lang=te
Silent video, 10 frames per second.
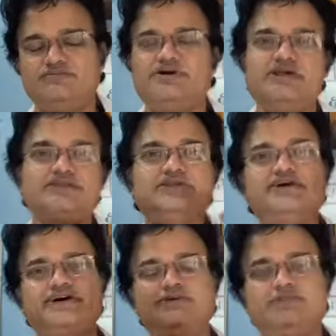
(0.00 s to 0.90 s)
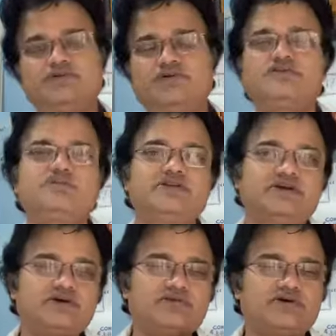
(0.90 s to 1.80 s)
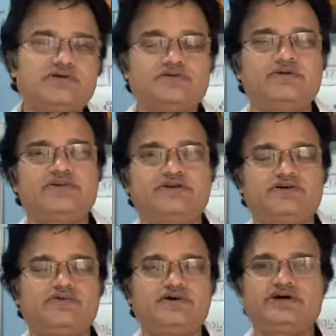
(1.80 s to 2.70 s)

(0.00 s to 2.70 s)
మనందరం కలిపి కొంతమంది ఎక్కువ కొంతమంది తక్కువ